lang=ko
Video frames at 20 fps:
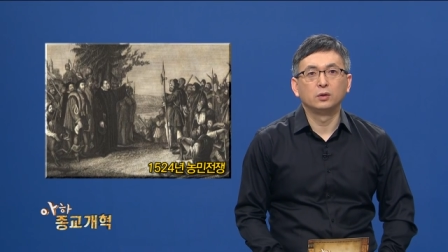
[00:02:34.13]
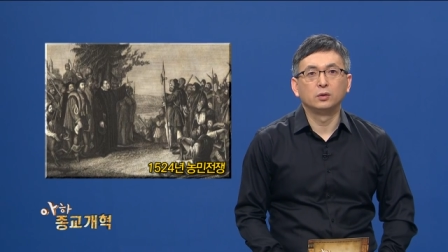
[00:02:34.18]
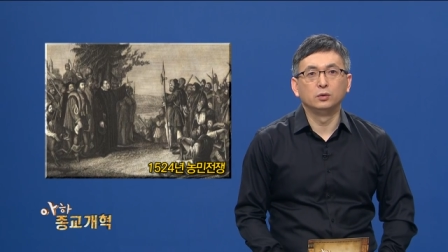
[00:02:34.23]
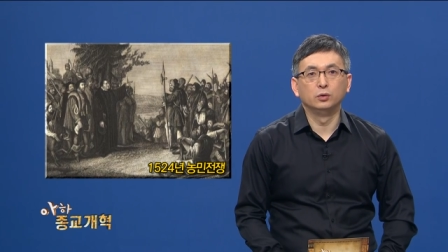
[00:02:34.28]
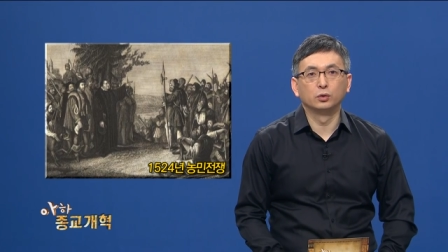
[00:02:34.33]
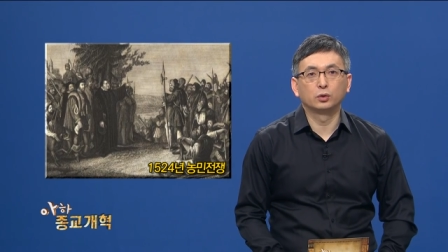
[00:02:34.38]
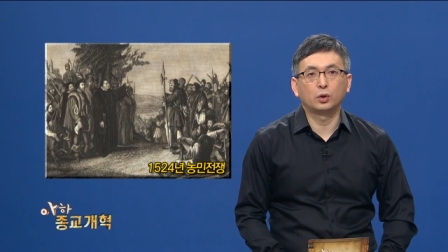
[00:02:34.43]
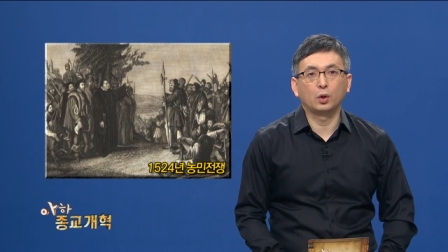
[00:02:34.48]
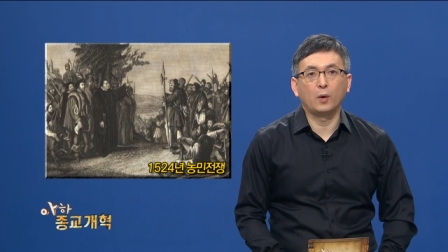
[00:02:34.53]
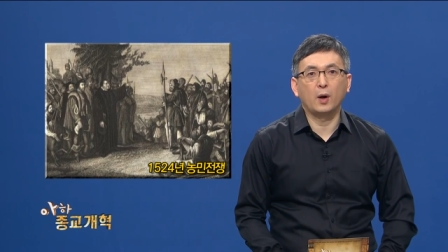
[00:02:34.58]

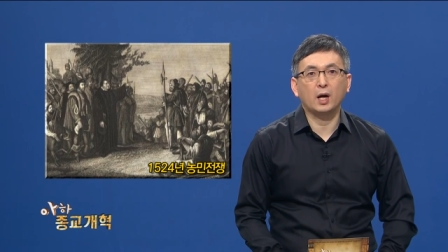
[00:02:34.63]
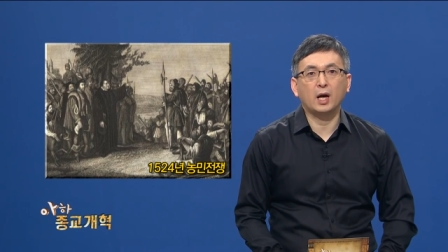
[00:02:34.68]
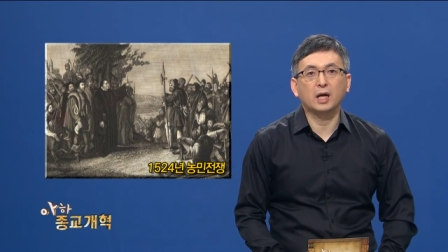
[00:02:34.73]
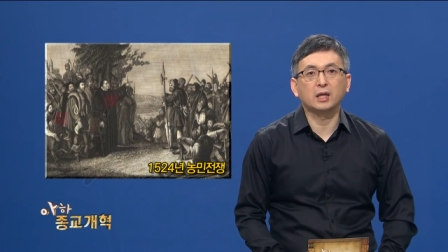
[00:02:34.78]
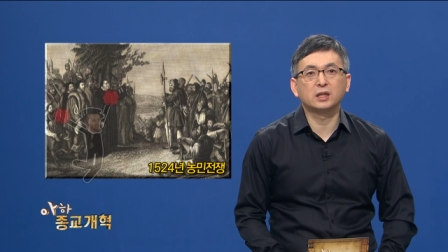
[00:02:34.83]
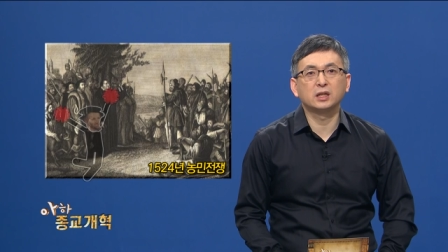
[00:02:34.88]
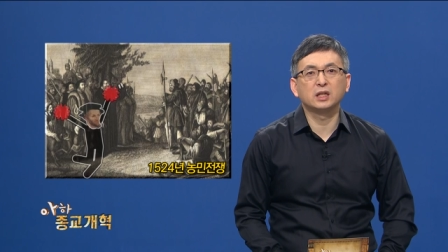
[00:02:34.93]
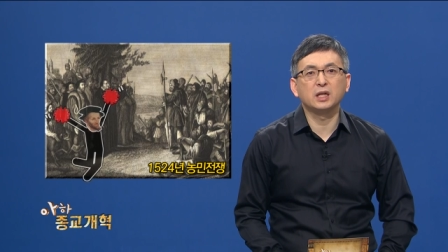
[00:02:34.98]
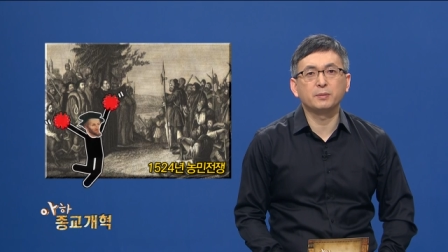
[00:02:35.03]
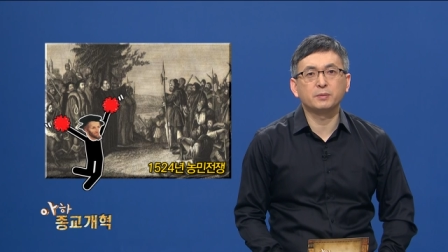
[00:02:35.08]
루터와
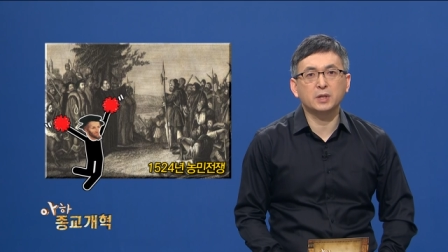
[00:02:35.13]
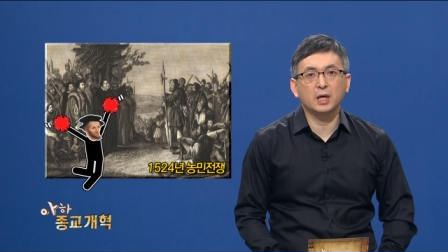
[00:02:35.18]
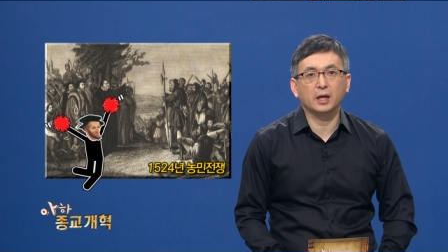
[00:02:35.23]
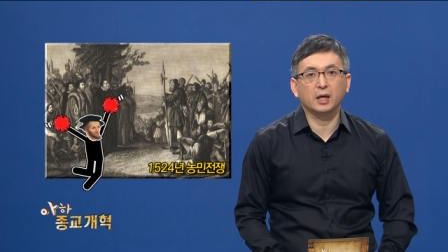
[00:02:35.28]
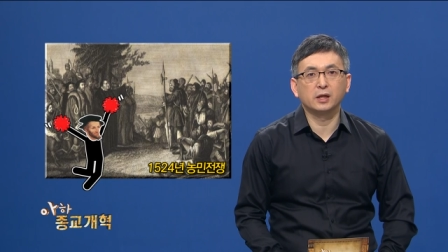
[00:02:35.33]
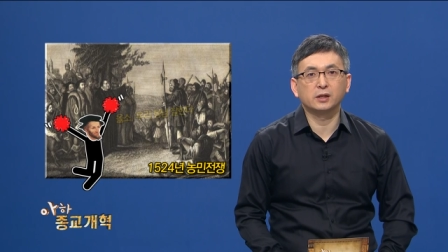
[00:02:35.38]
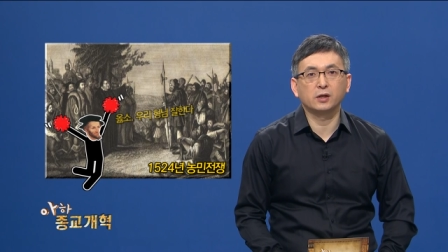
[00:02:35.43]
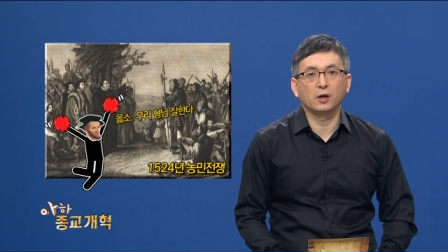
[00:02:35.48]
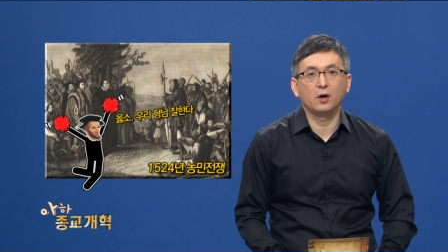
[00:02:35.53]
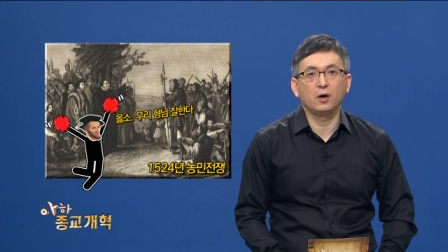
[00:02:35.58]
같은
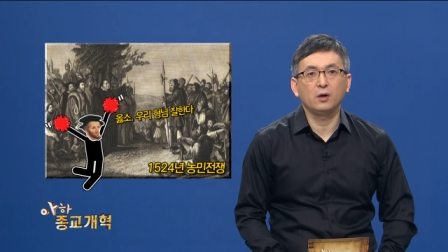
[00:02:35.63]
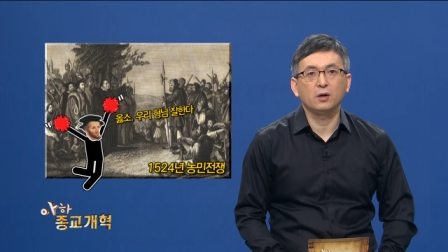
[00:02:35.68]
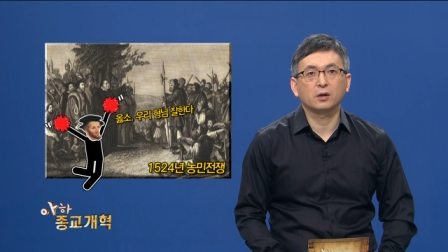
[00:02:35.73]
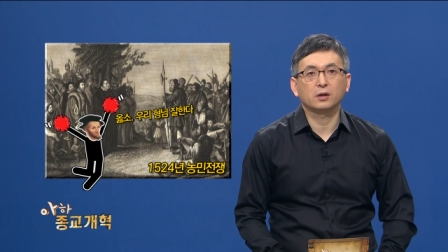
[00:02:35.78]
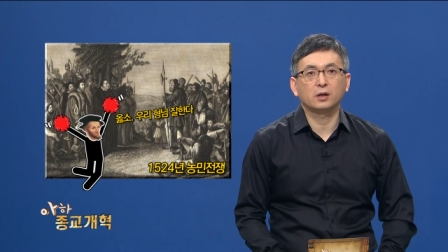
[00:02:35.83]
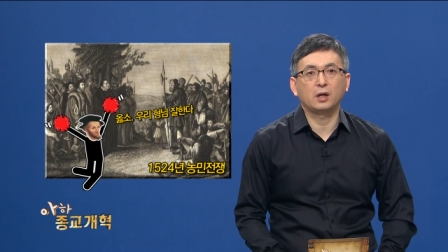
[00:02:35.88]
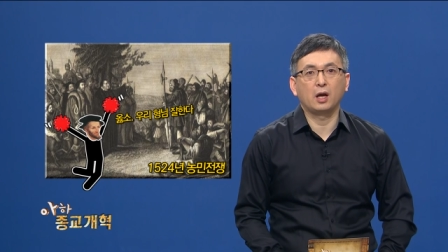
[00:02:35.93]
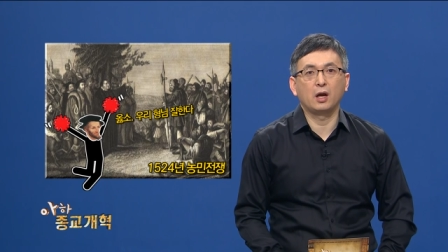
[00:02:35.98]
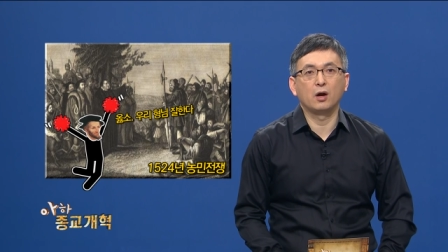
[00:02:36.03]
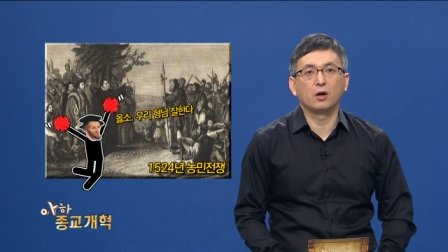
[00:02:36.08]
입장에서
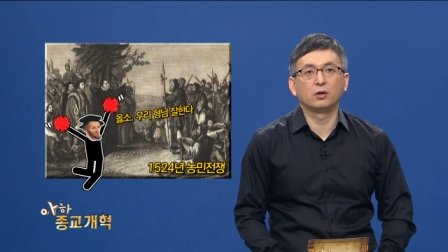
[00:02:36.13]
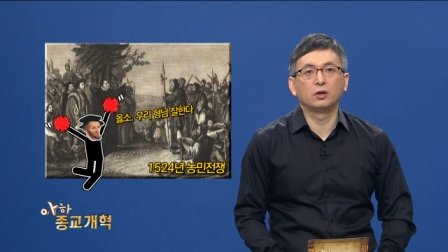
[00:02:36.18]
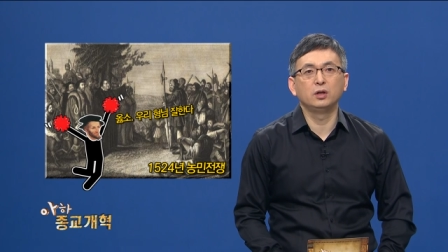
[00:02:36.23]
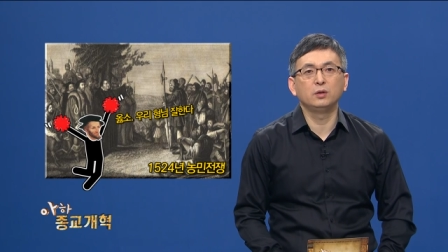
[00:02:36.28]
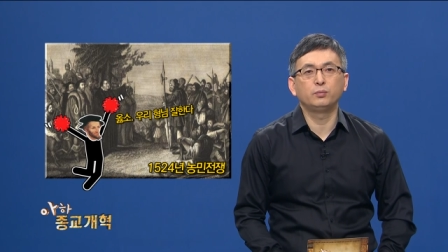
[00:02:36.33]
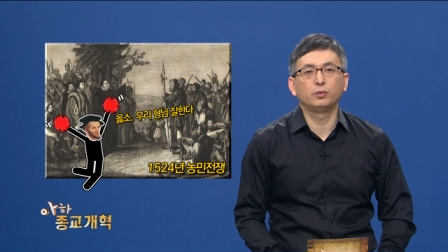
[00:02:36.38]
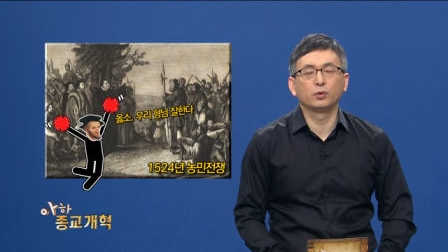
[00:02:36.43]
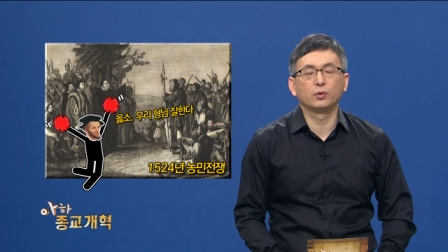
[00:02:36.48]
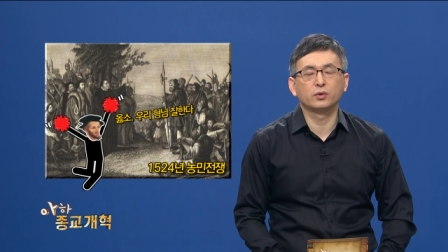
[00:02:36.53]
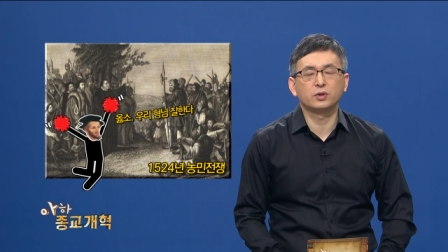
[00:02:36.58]

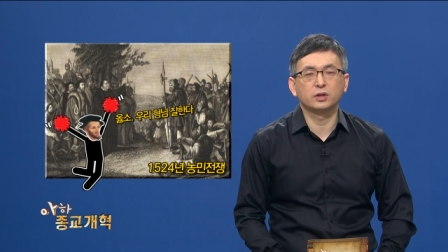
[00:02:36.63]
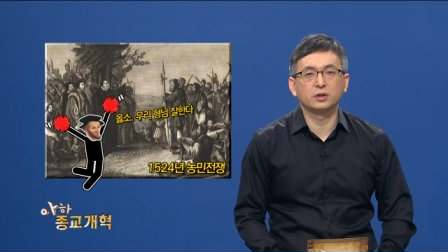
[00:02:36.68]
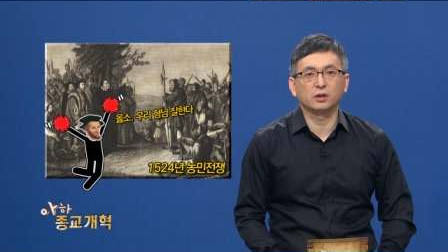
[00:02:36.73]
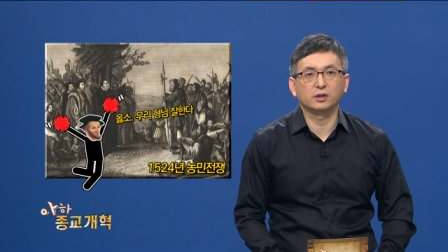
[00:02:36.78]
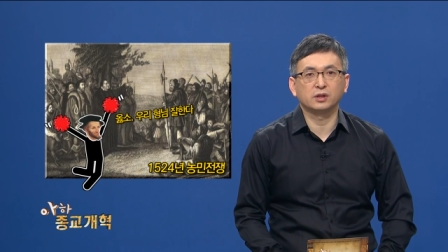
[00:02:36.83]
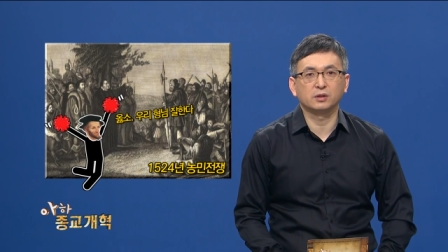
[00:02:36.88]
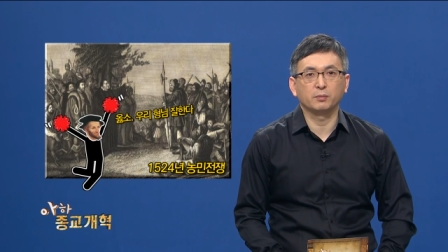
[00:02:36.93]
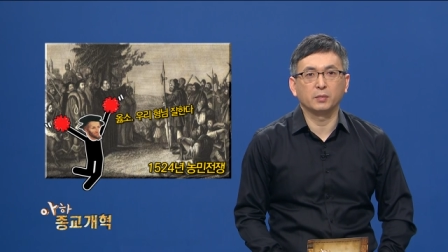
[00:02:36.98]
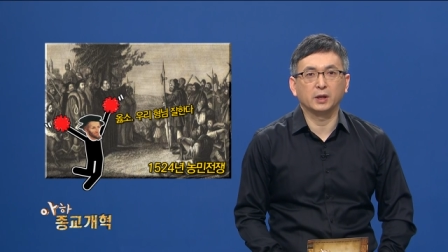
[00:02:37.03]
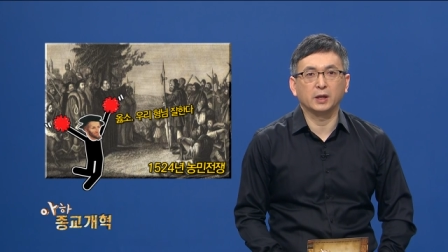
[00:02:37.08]
개혁을
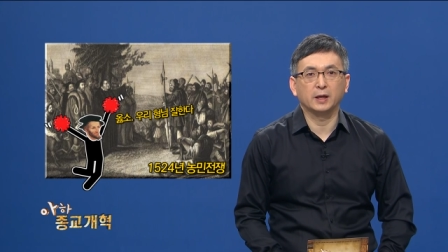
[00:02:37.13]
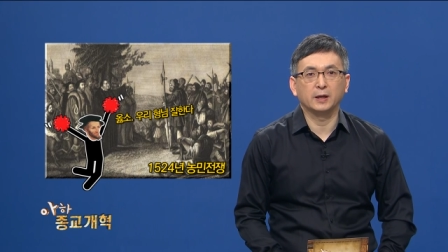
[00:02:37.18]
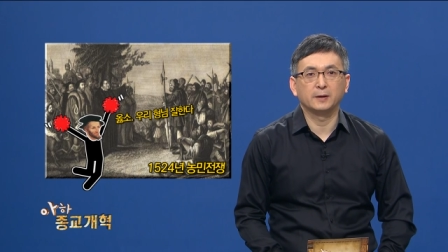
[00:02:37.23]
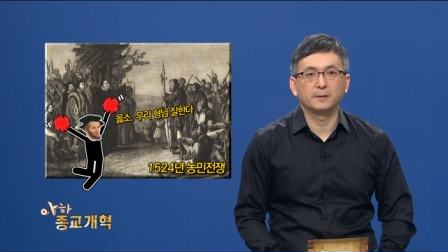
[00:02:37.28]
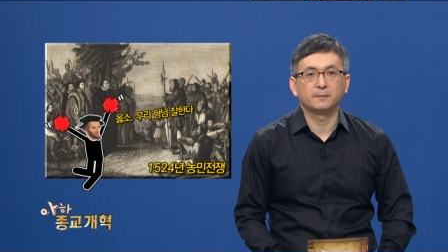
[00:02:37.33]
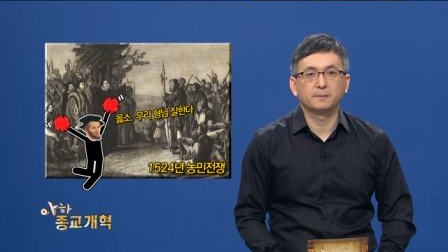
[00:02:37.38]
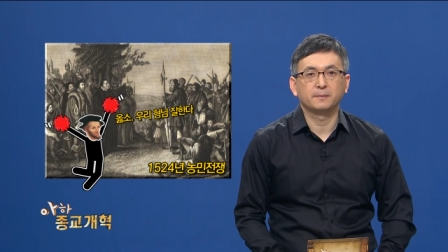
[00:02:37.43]
부르짖었습니다.